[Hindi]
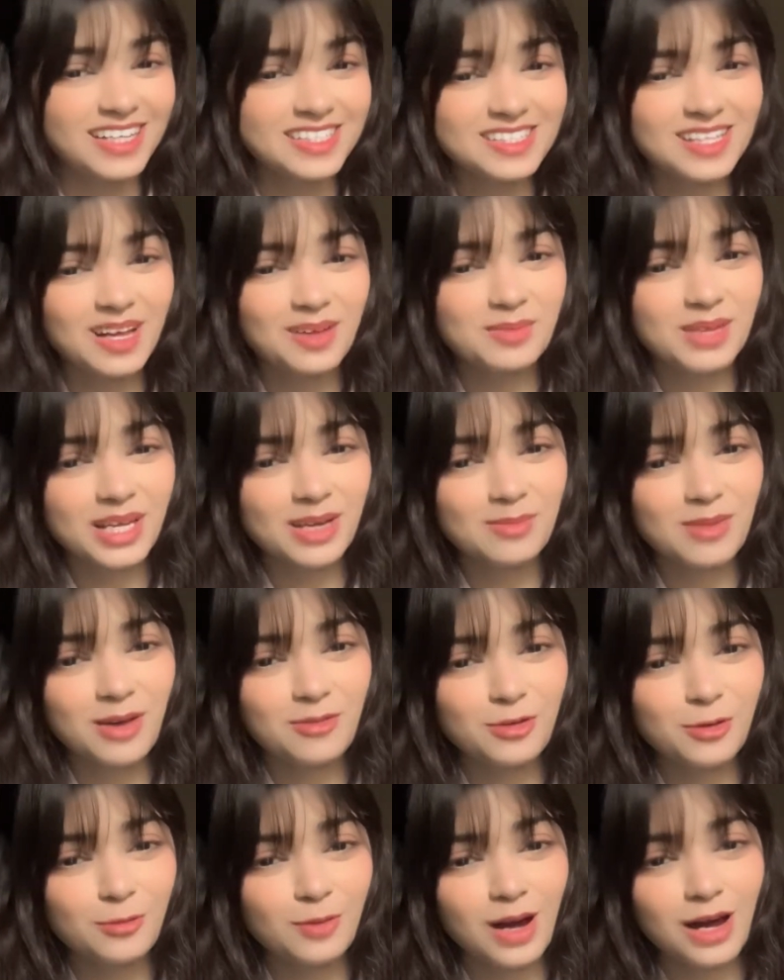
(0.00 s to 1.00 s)
असलम
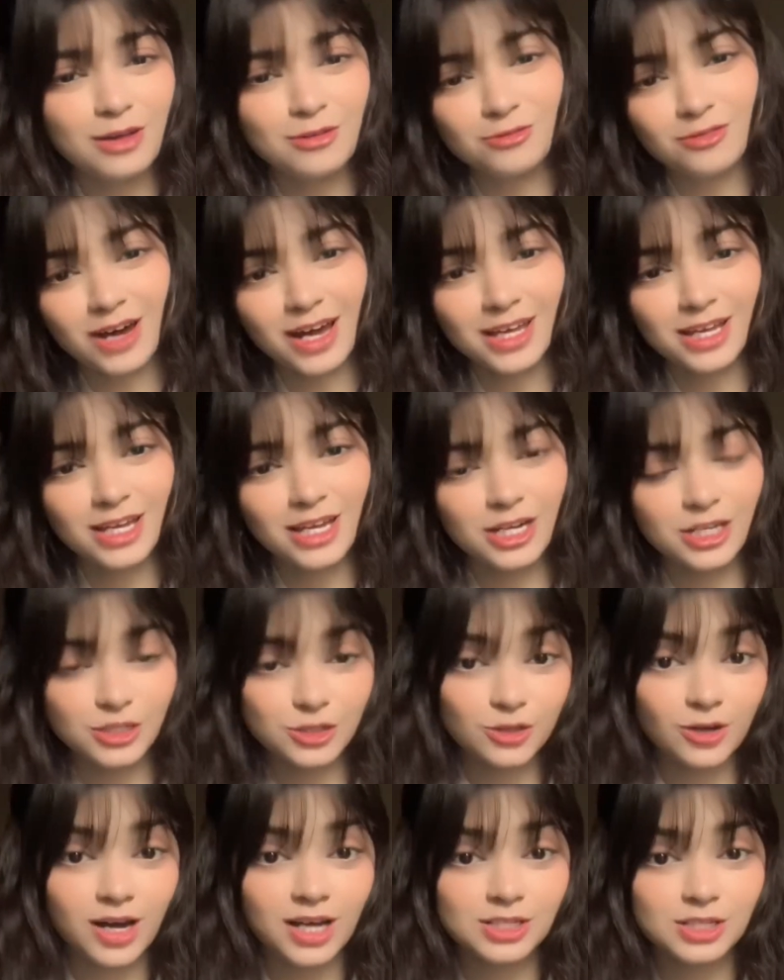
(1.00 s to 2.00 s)
एवरी वन फाहियर
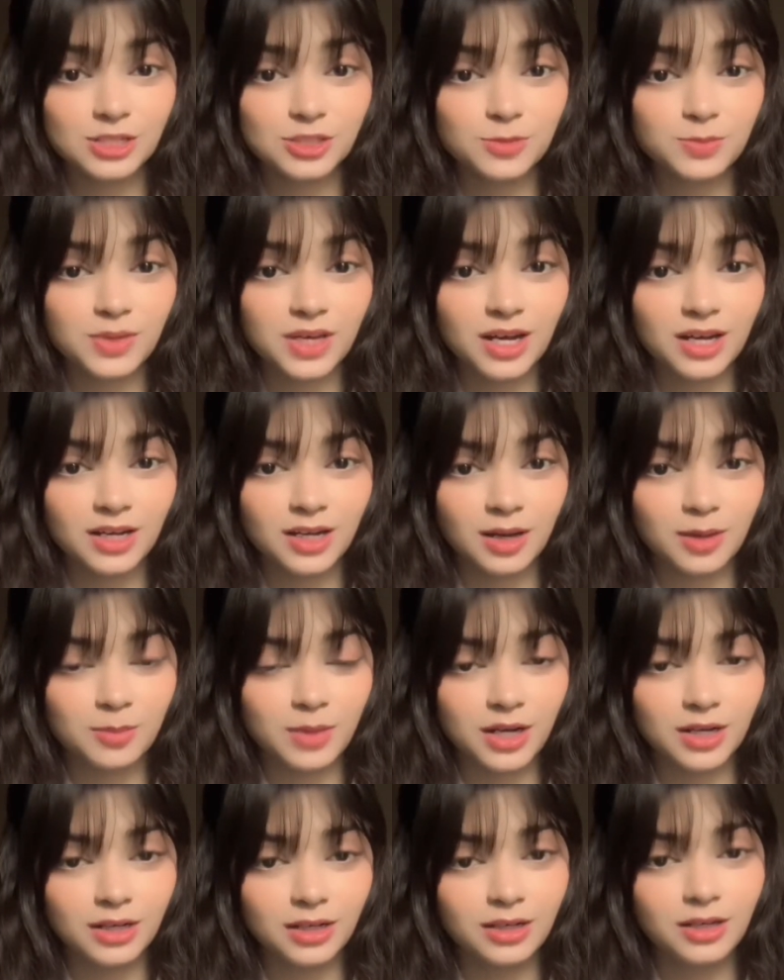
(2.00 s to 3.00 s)
सो आज का जो पी आर है
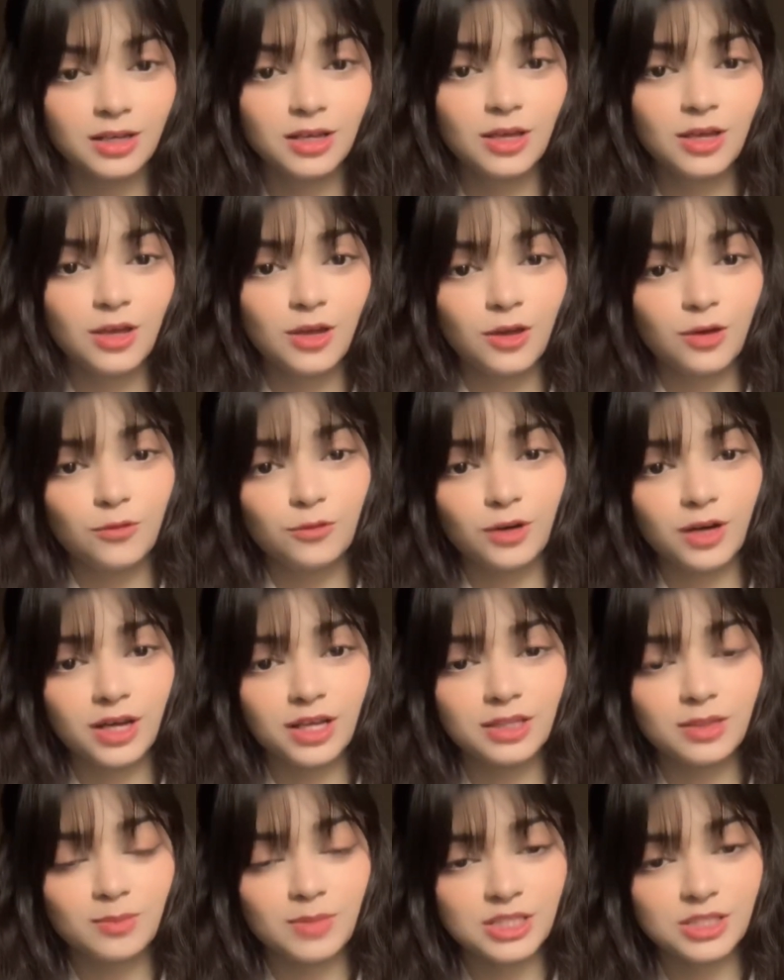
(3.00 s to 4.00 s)
हमारा वो है
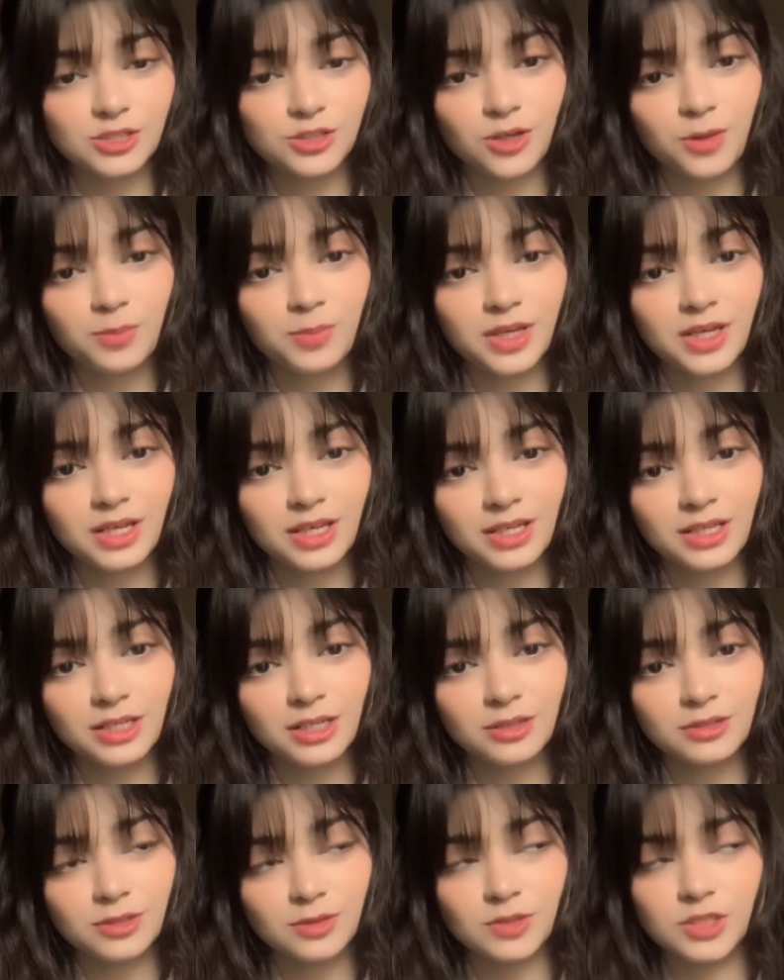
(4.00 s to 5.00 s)
द मैजिक शॉप पी की
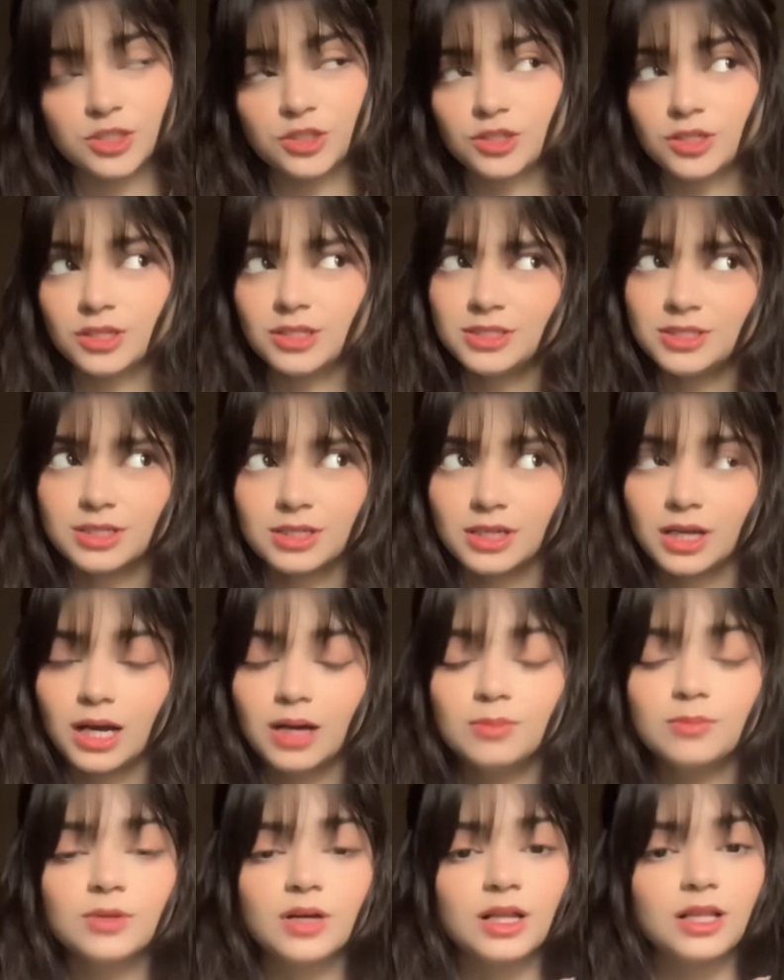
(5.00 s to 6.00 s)
तरफ से विच ऑन
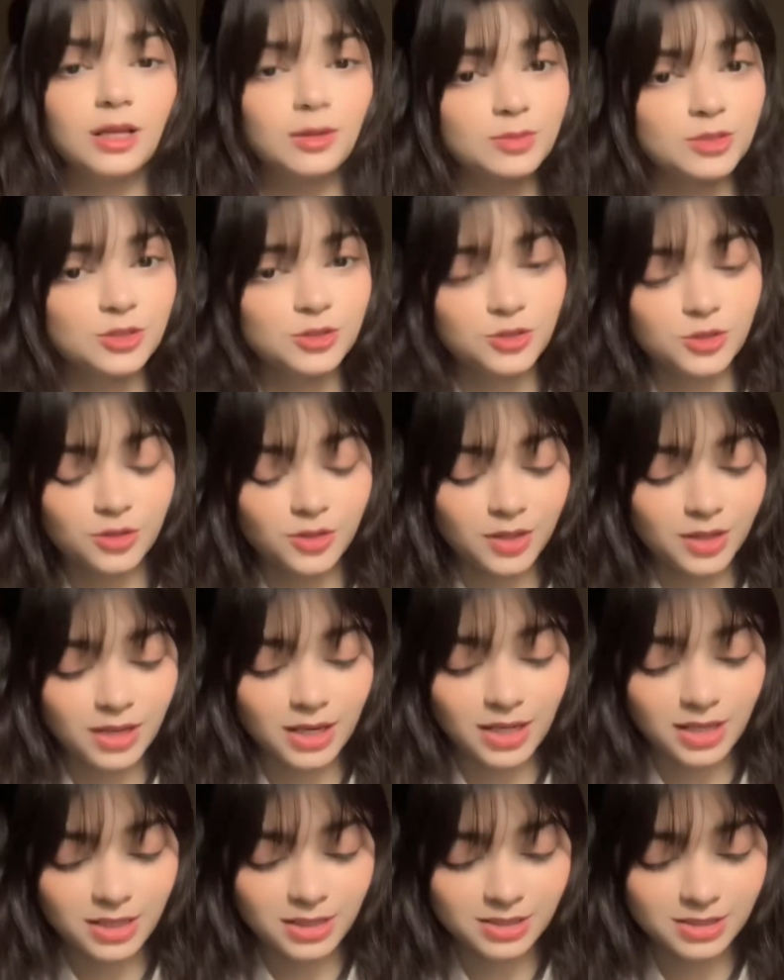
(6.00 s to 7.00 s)
इंस्टाग्राम अलाउ टू शो यू
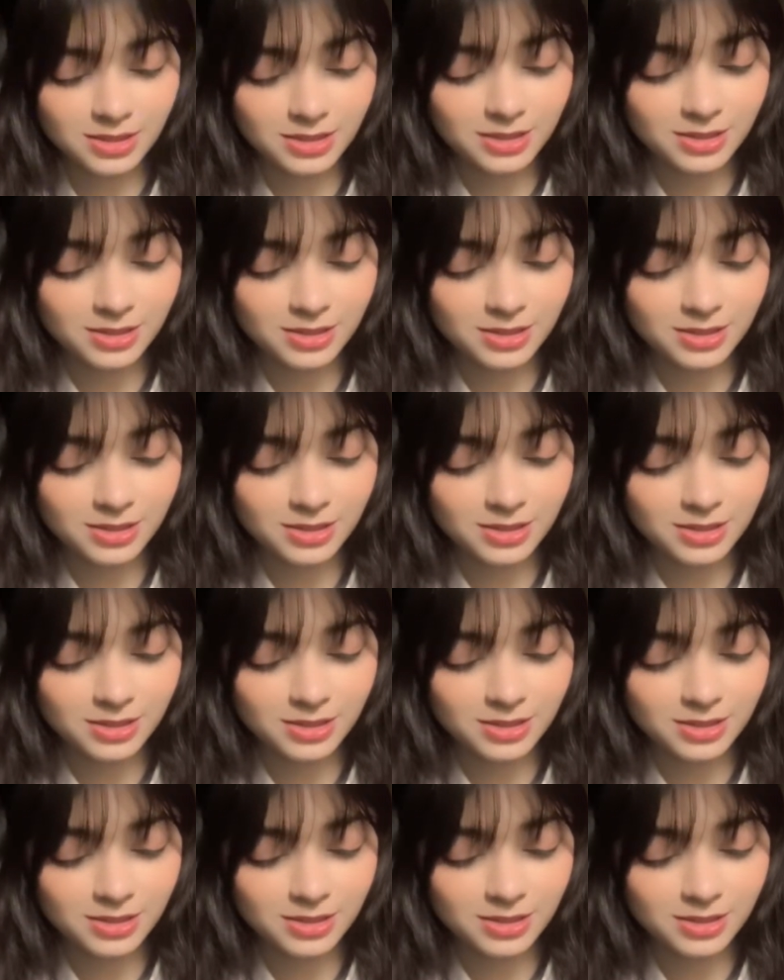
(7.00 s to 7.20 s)
गाइस